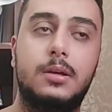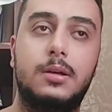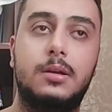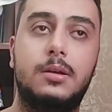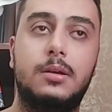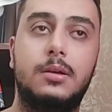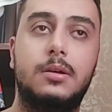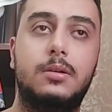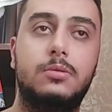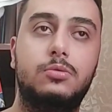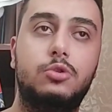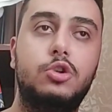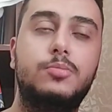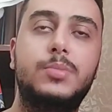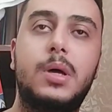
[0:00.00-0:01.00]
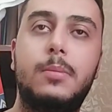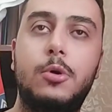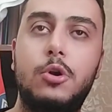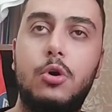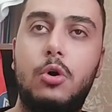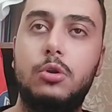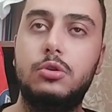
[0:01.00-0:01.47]
E, ee, durumda
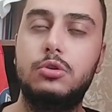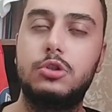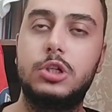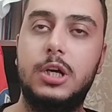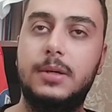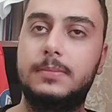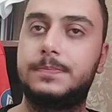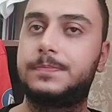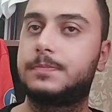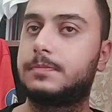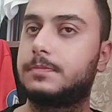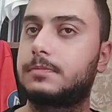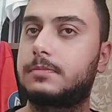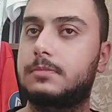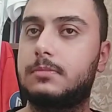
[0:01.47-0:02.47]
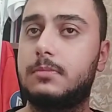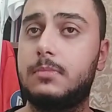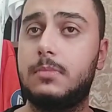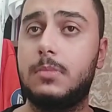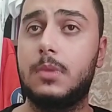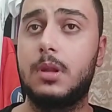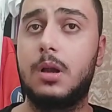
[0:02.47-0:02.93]
böyle olunca
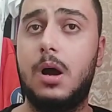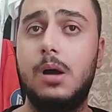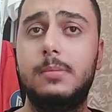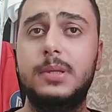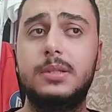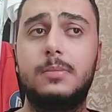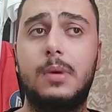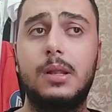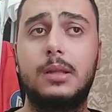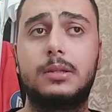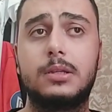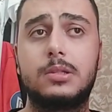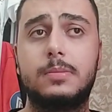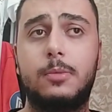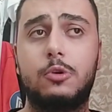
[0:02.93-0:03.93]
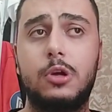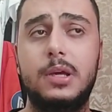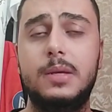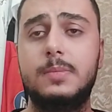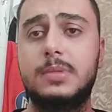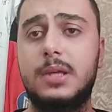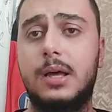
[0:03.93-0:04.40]
Abid Malatya Spor'a
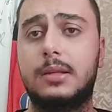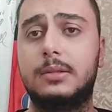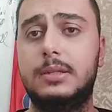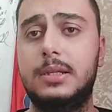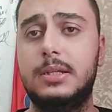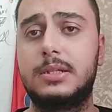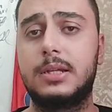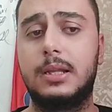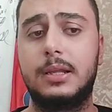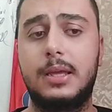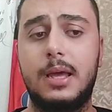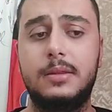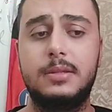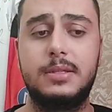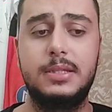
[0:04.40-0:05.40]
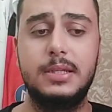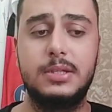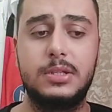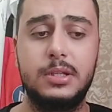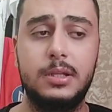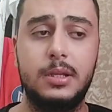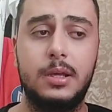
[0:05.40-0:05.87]
imza attı. İnşallah kendisi
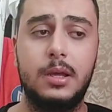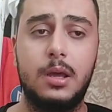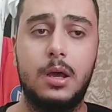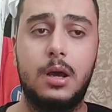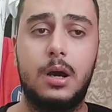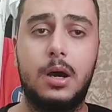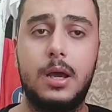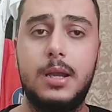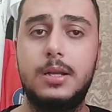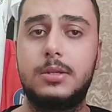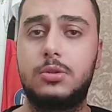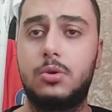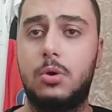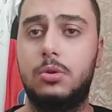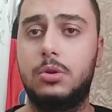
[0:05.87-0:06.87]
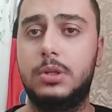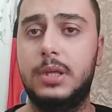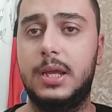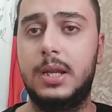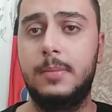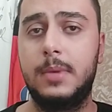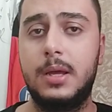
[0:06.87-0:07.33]
için hayırlısı olur
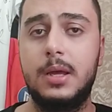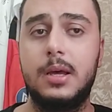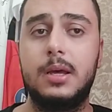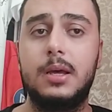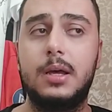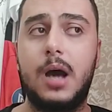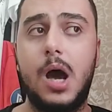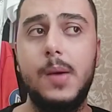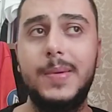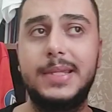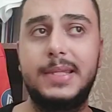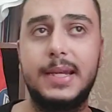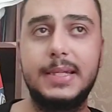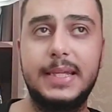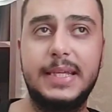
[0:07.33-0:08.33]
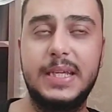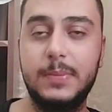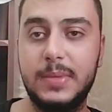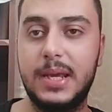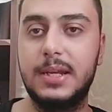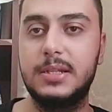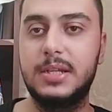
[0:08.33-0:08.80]
diyelim. E, Abid yerine
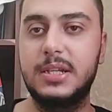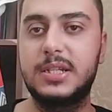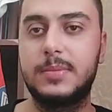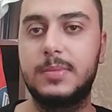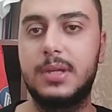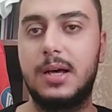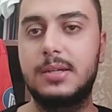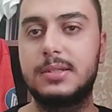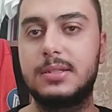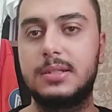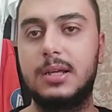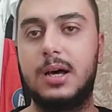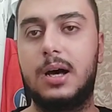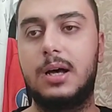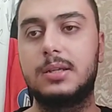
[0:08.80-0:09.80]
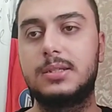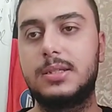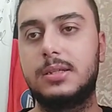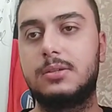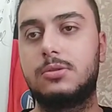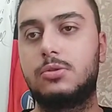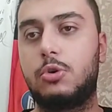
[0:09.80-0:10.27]
kim gelecek? Şimdi aslında
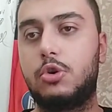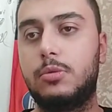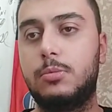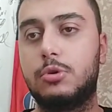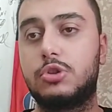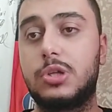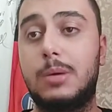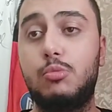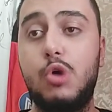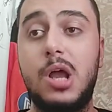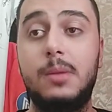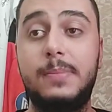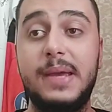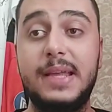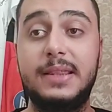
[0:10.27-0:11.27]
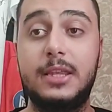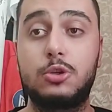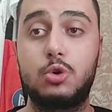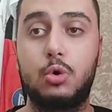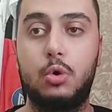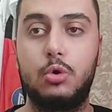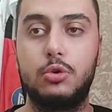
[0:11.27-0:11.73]
asıl soru bu. Samuel Piyet de
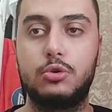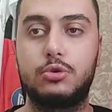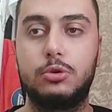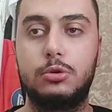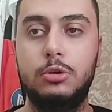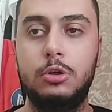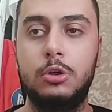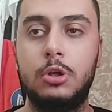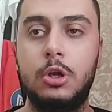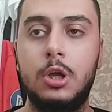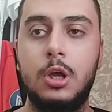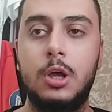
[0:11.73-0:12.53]
çok konuşuldu.